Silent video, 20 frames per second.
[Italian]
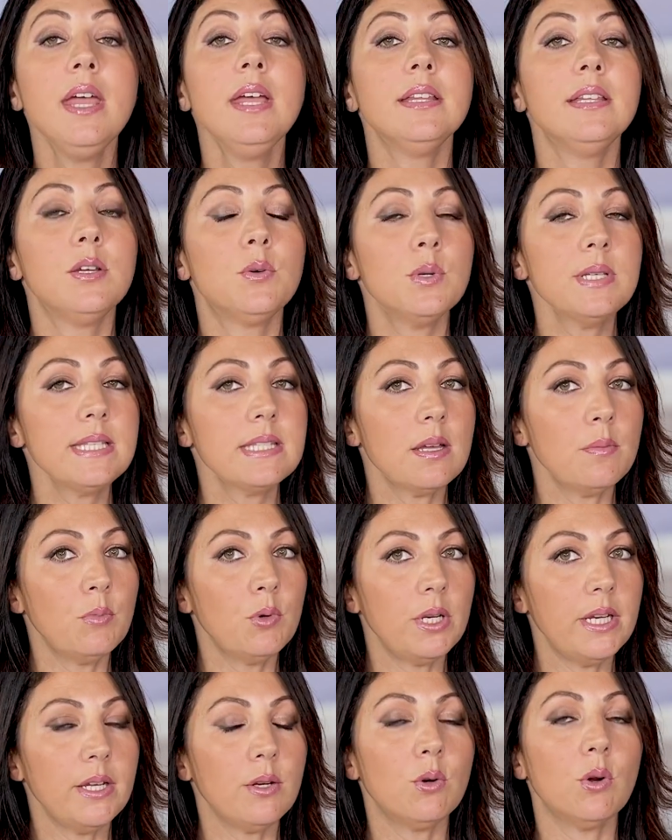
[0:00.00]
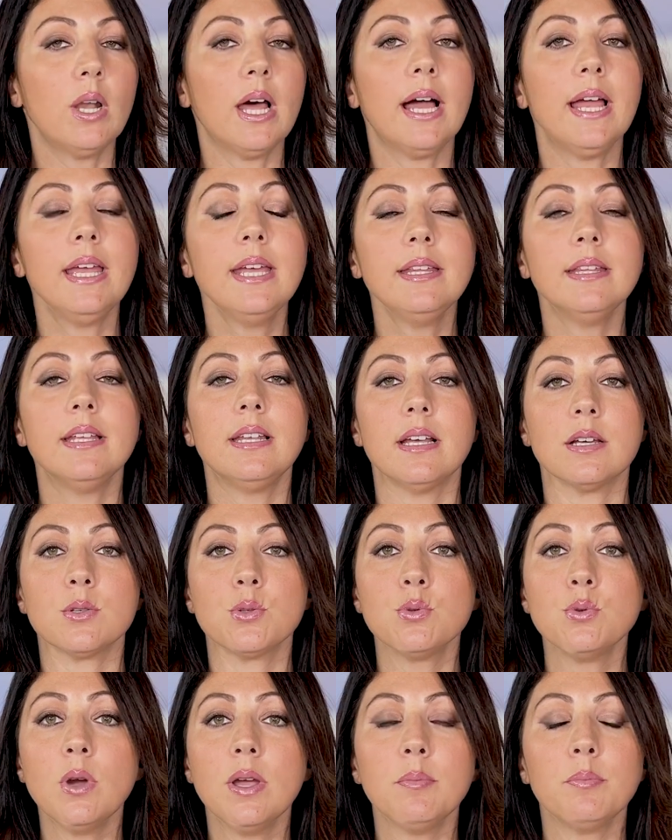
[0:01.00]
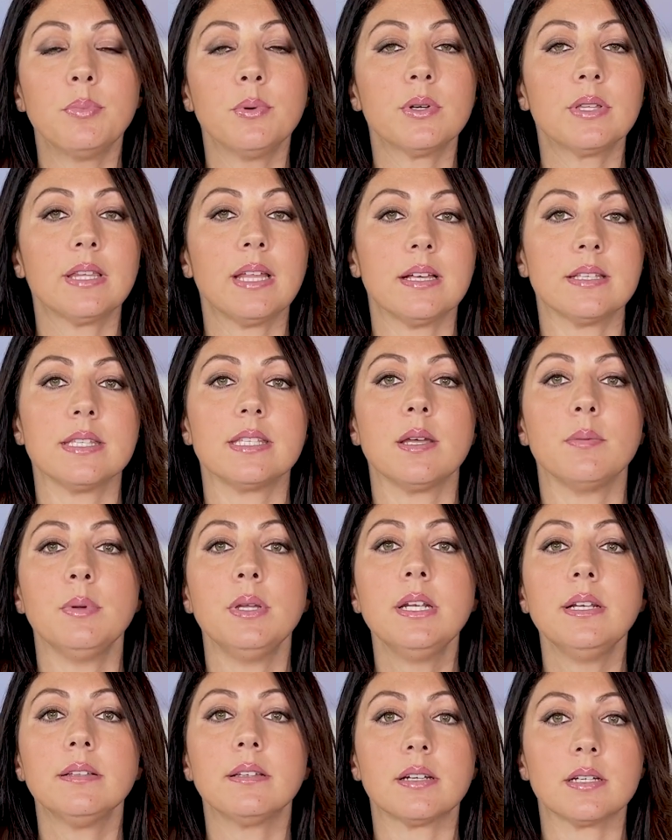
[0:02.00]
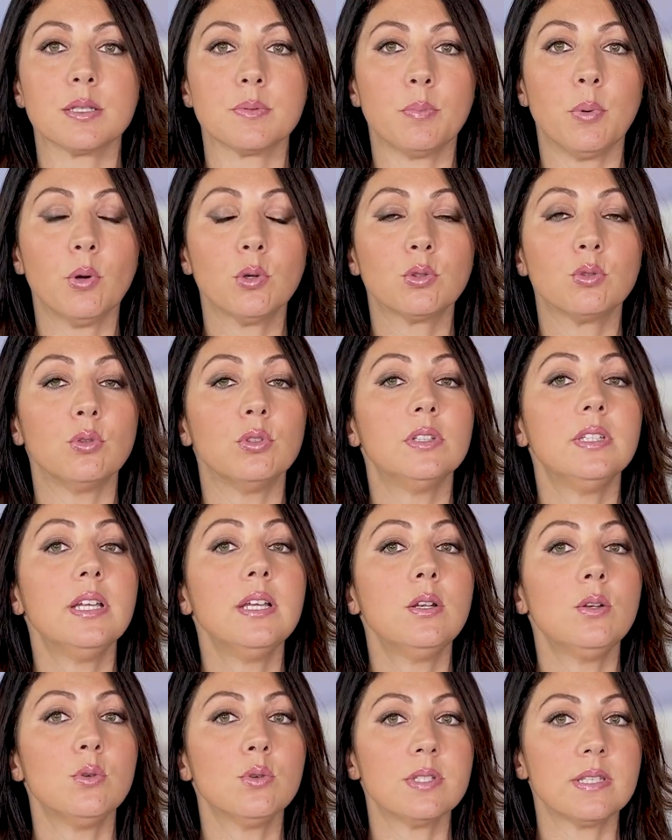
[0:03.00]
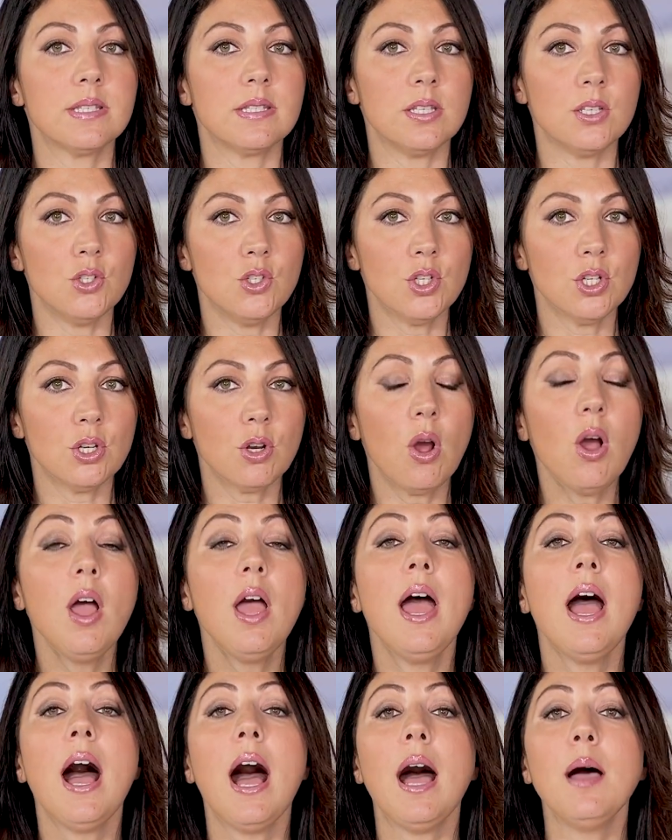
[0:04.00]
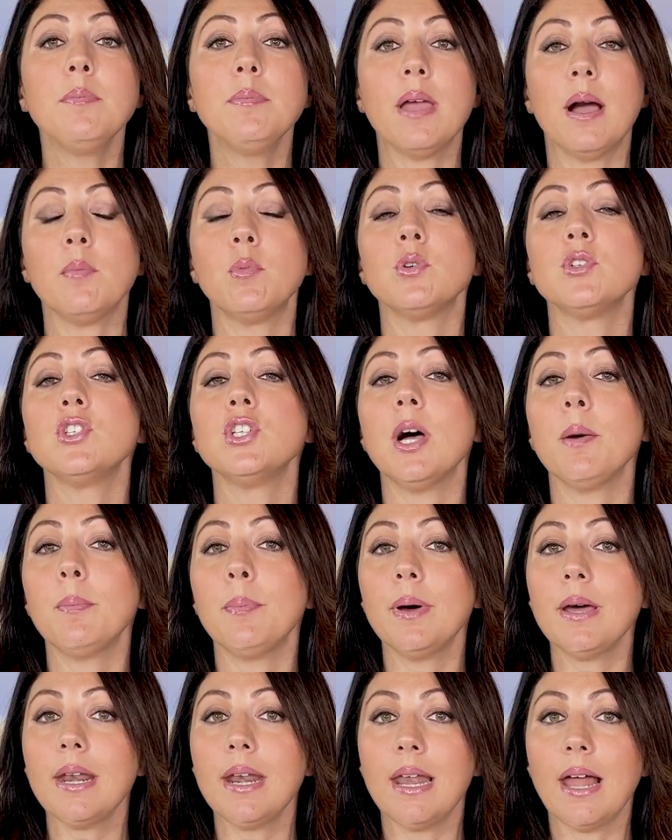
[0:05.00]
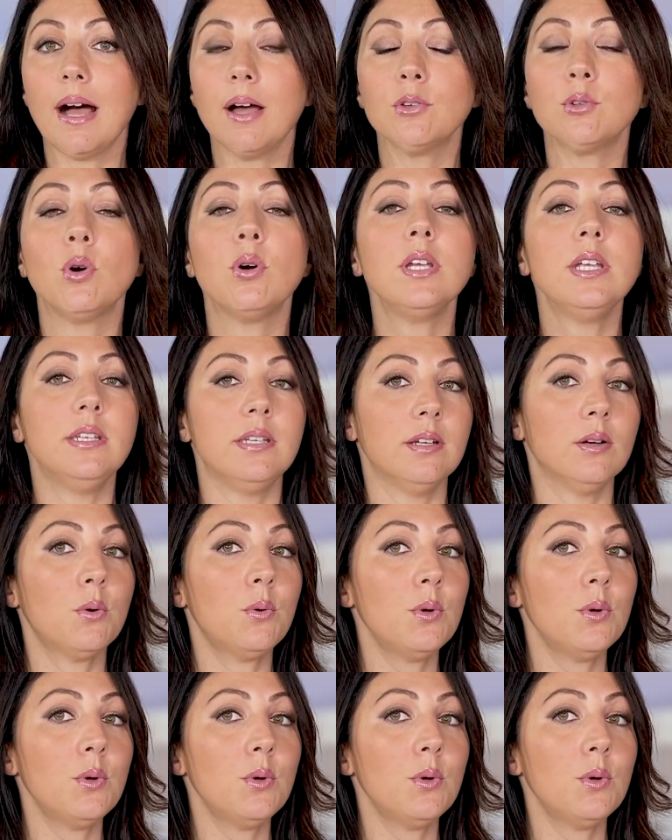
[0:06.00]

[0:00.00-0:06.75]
Di questa molecola e della sua importanza per il trasporto dell'ossigeno abbiamo già parlato in